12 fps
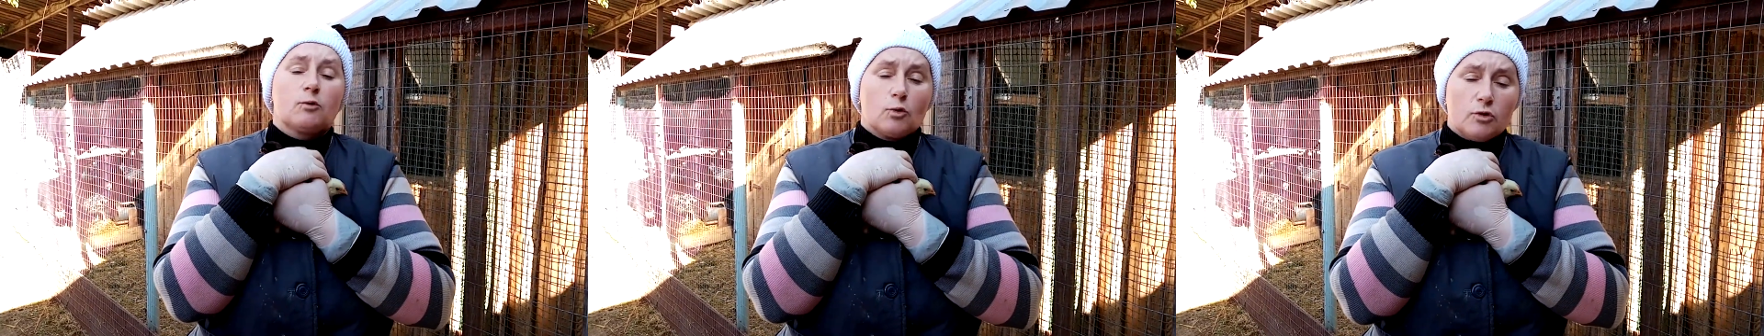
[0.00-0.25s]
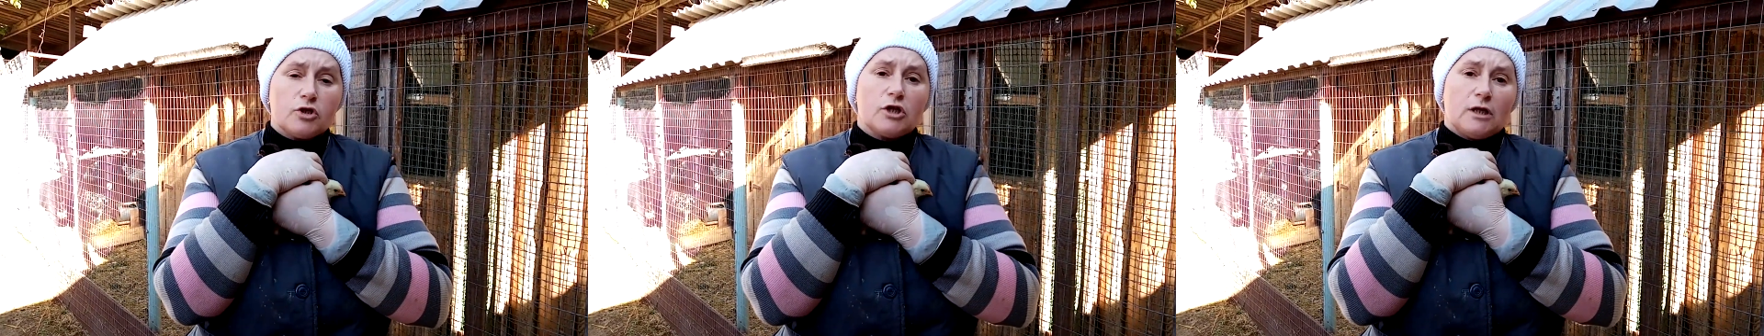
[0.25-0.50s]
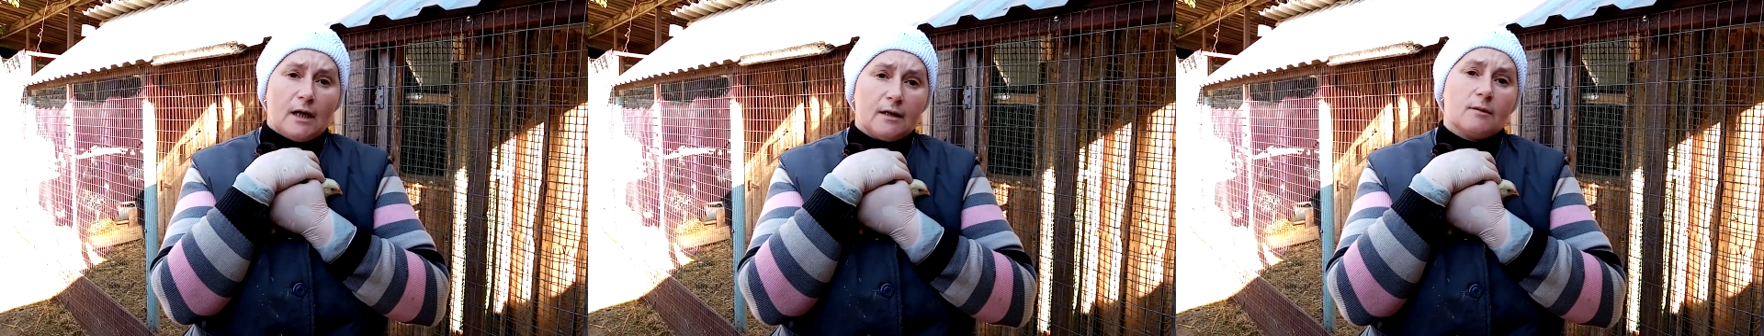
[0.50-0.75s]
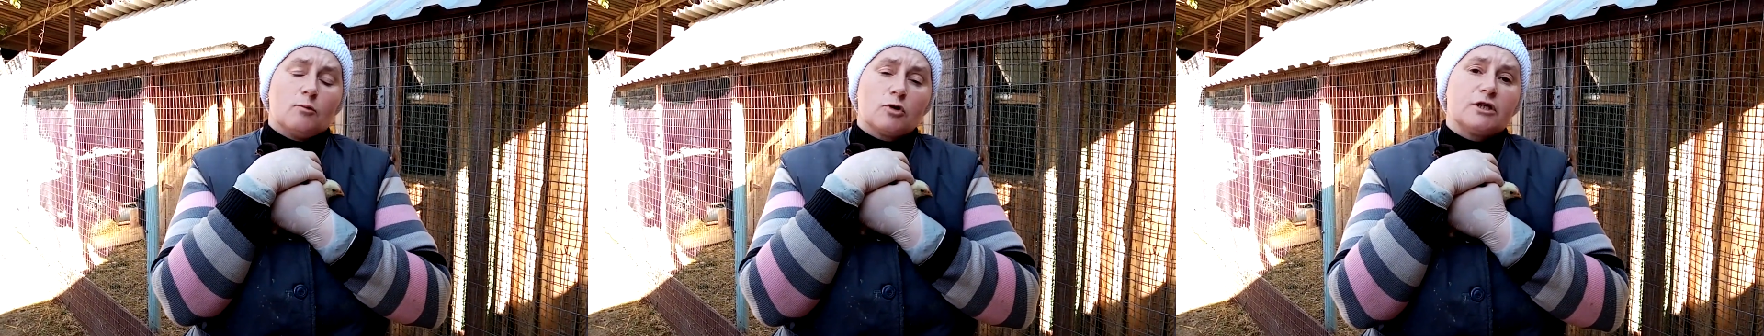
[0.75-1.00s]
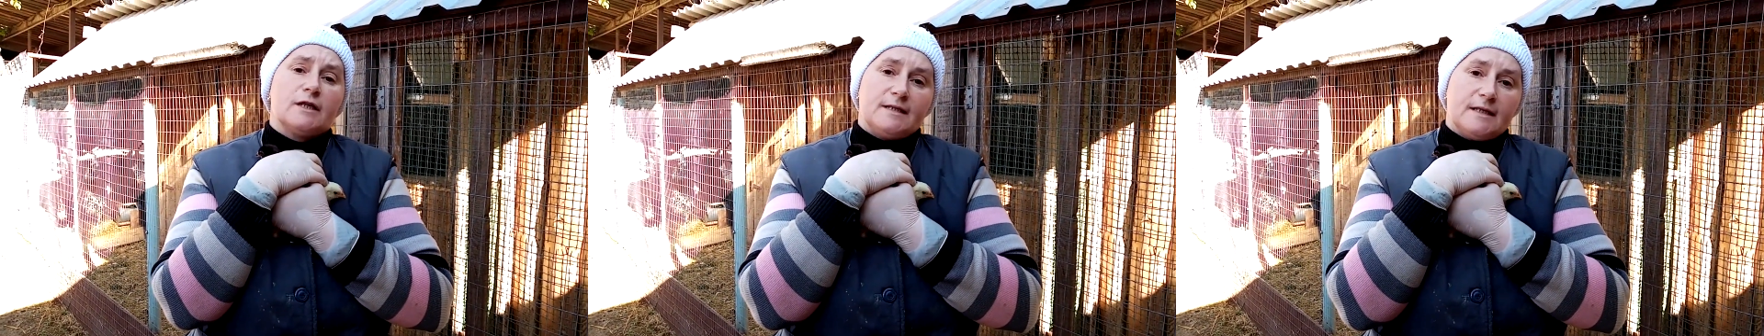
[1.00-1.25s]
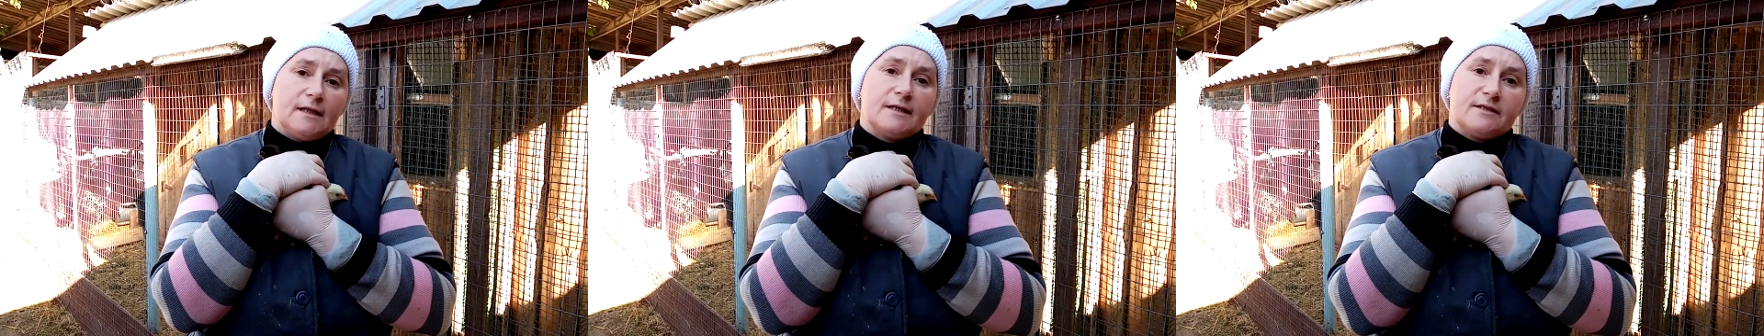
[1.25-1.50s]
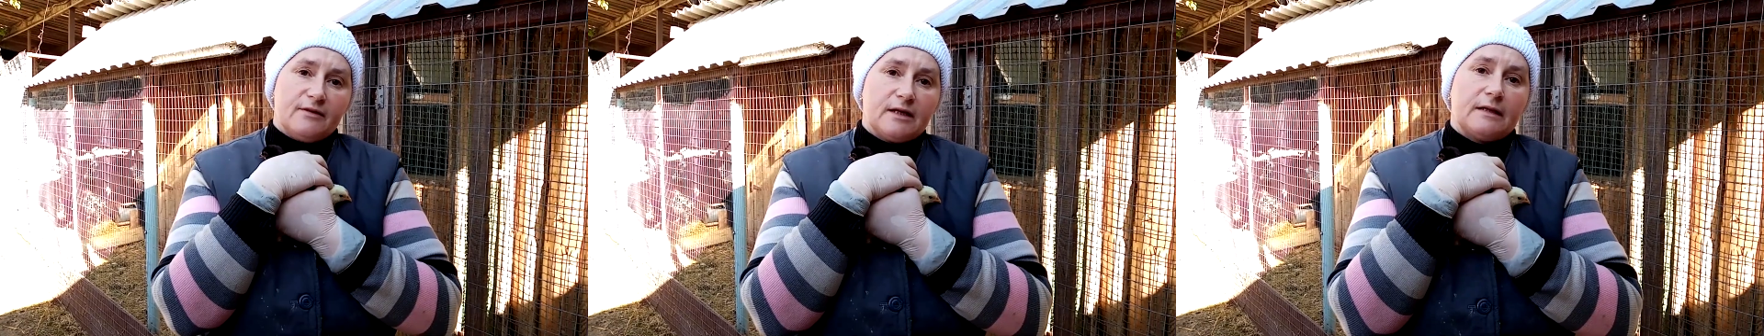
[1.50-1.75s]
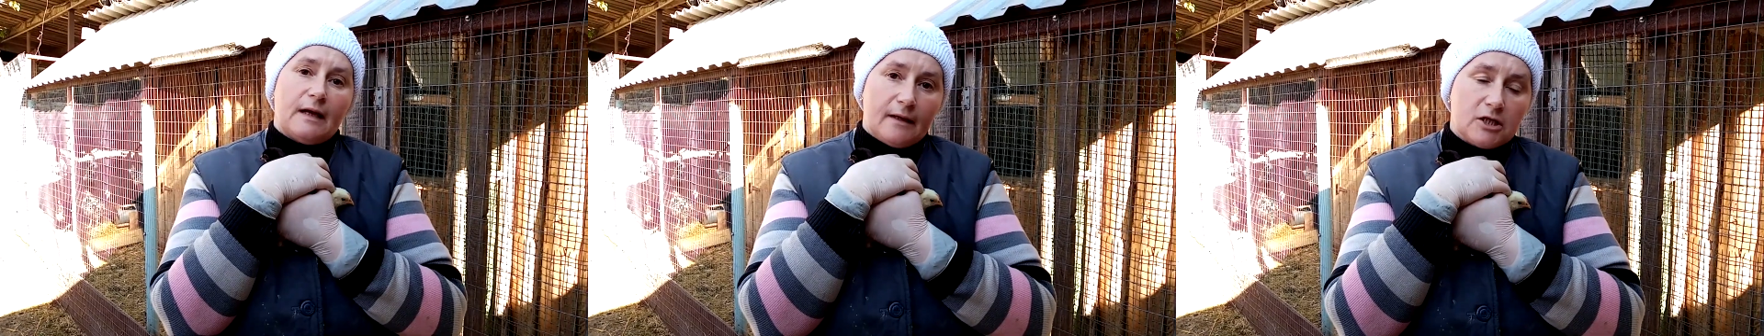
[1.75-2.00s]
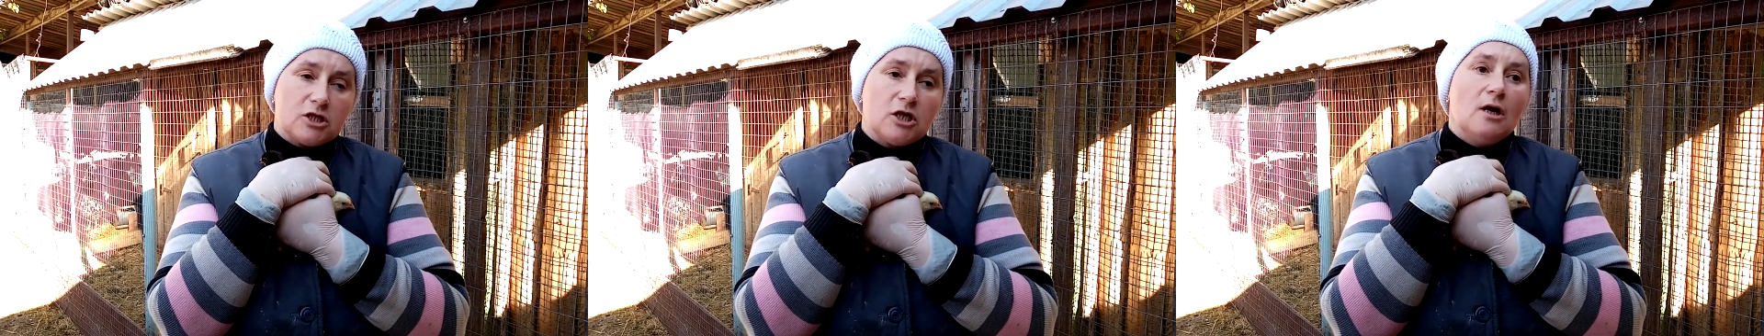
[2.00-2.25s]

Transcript: тоже надо, можно делать свет на ночь